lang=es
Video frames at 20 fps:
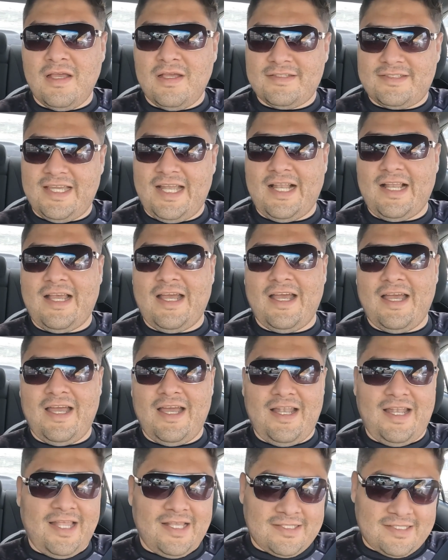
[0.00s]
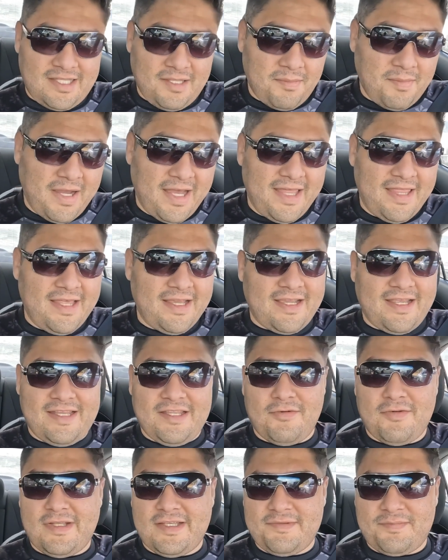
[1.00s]
salga lastimada, que
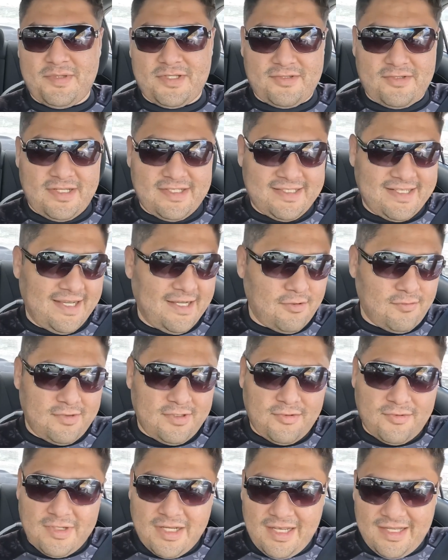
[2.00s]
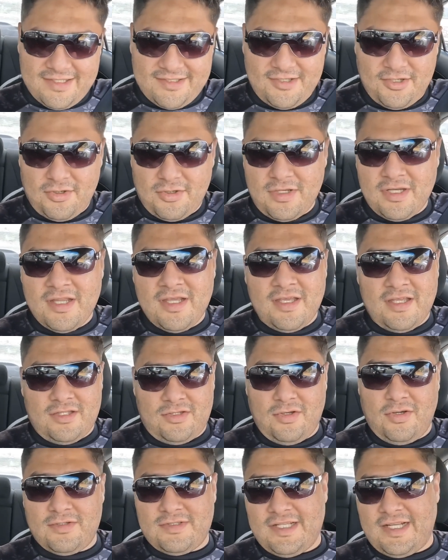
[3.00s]
ninguna persona salga con ninguna lesión,
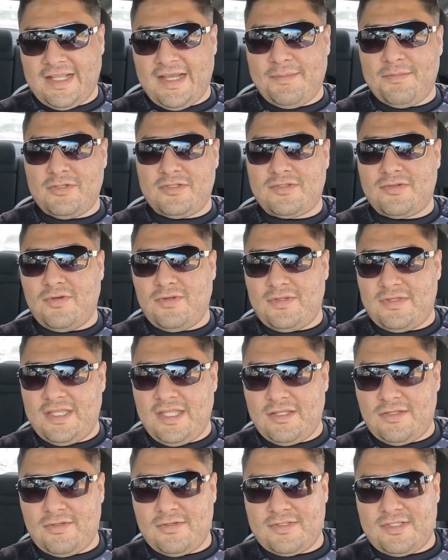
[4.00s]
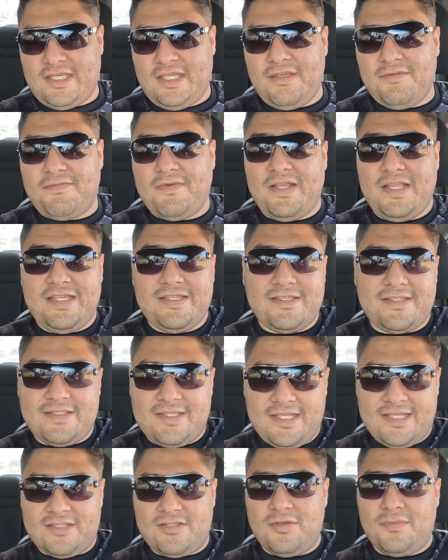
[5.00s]
todos salgamos contentos y felices
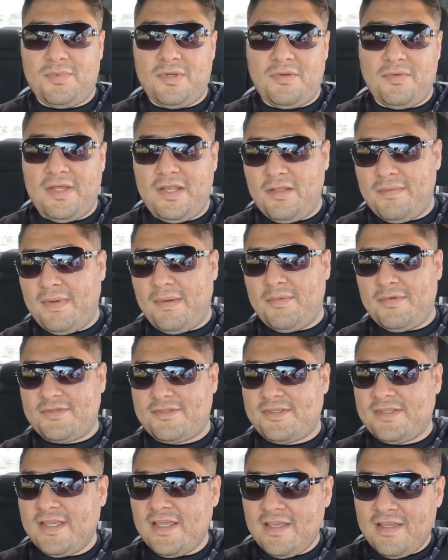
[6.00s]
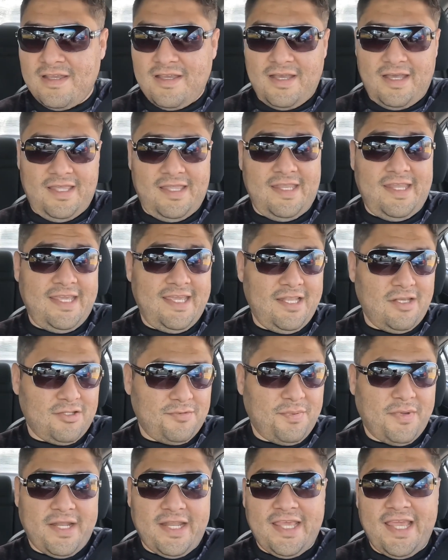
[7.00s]
de esto. Pues bueno, vamos a dirigirnos
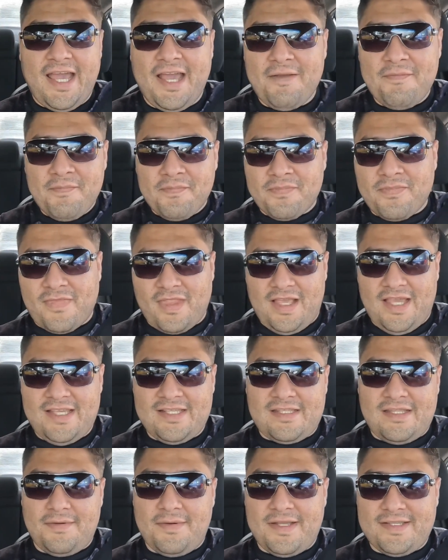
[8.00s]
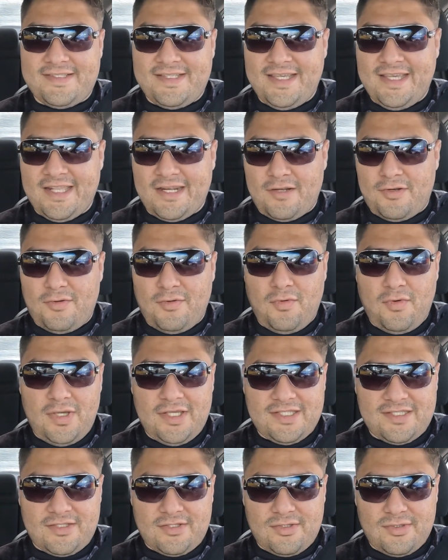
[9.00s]
para allá. Este va a ser
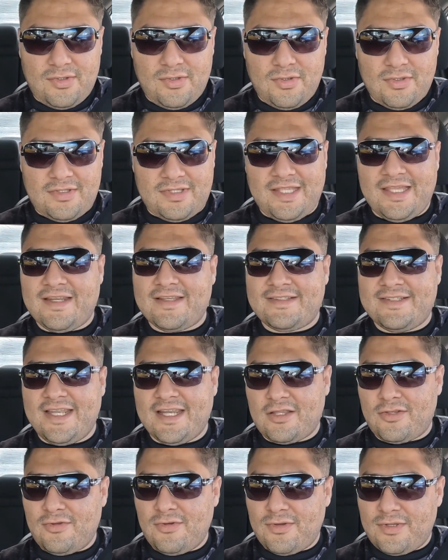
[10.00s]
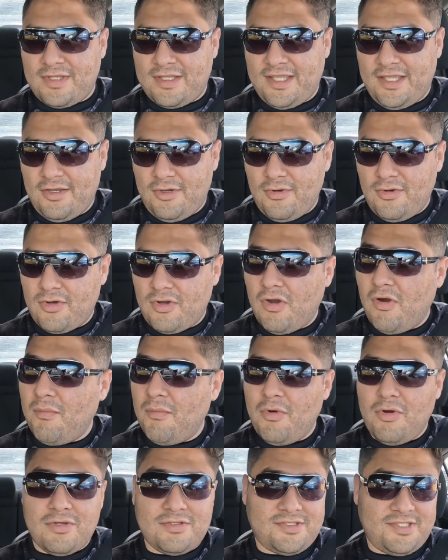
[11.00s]
nuestro tercer torneo
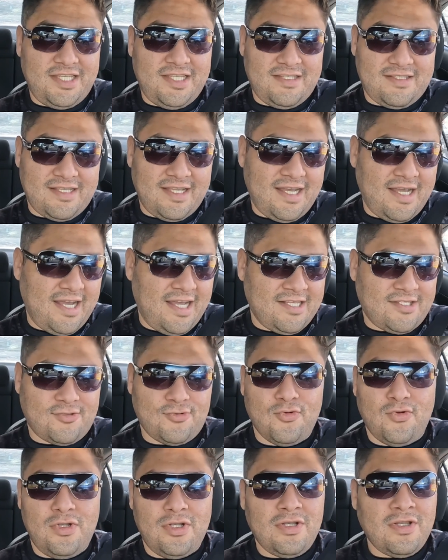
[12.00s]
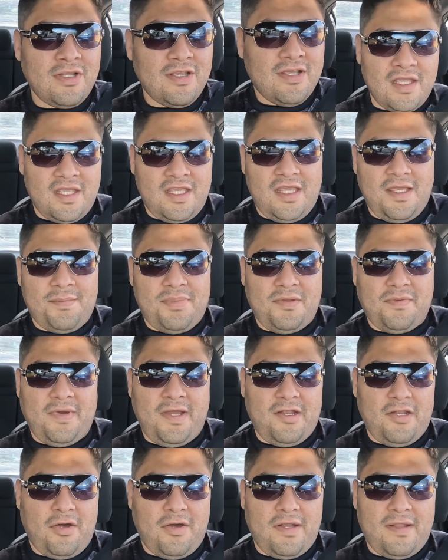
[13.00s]
como cinta azul. Y pues
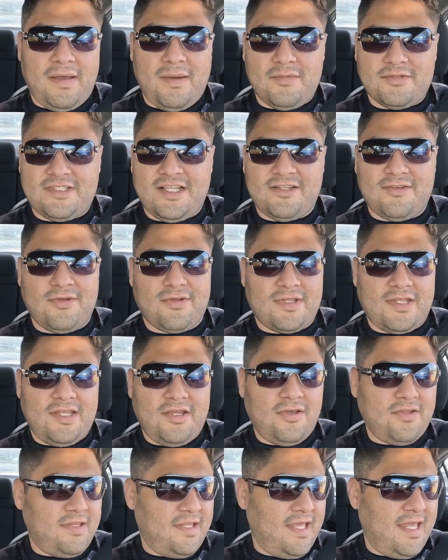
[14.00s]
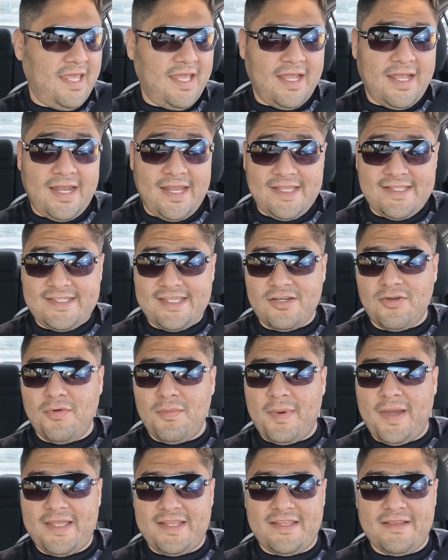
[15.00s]
bueno, ahora vamos al torneo de y
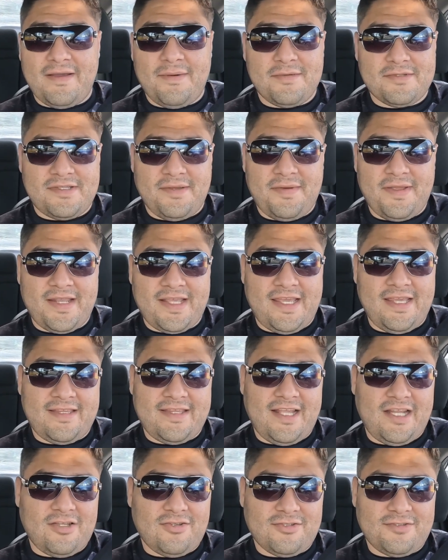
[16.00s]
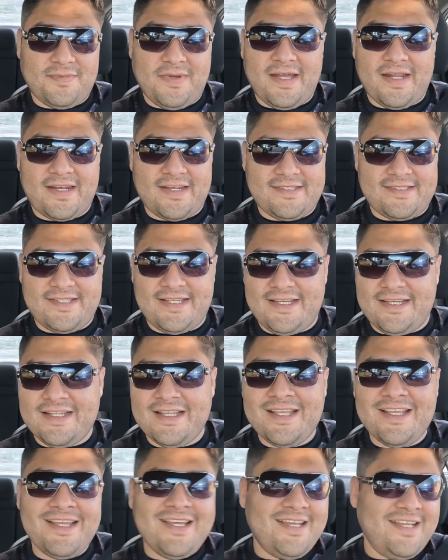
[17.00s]
Jubaita. Vamos a ver qué tal nos va, a raza.
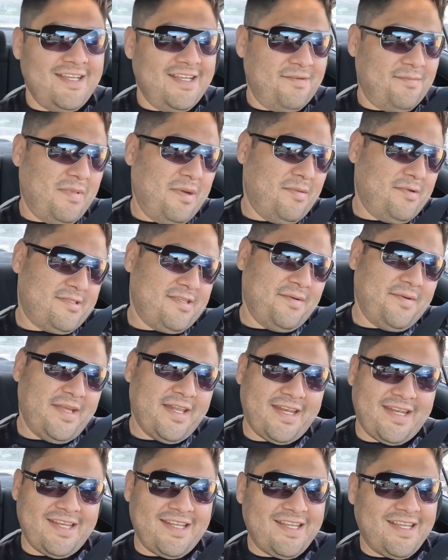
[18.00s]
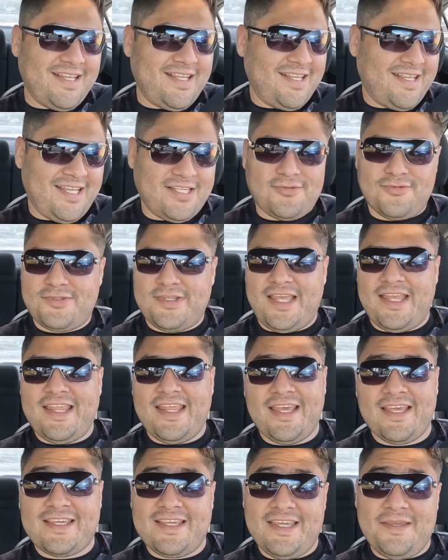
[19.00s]
Vamos a ver qué
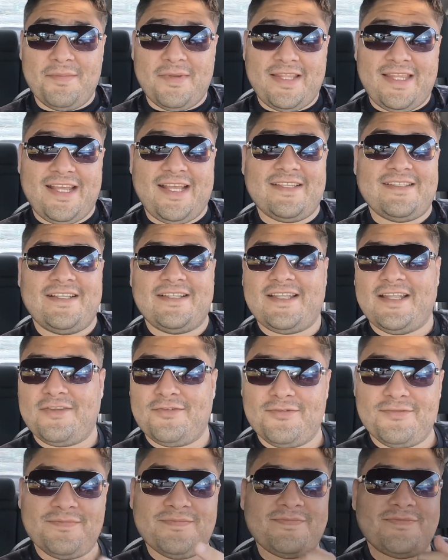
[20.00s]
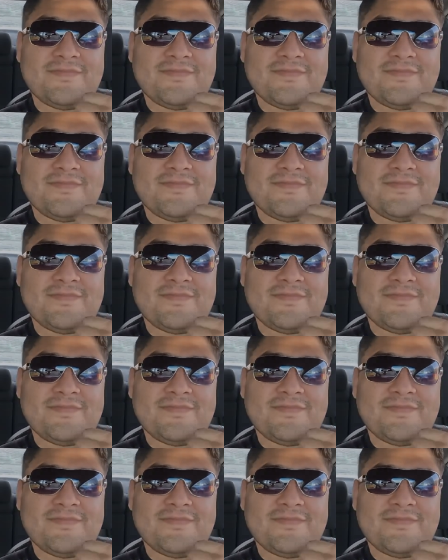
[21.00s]
sucede. Aquí manténganse al tanto.